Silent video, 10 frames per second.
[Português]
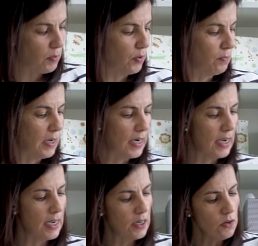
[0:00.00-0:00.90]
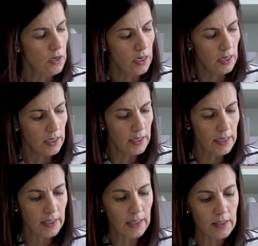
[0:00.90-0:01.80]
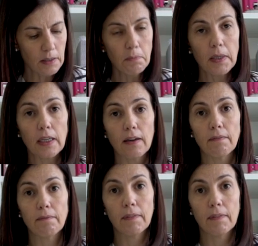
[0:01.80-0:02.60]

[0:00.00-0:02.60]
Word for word: pôr o baralho e aqui a tampinha.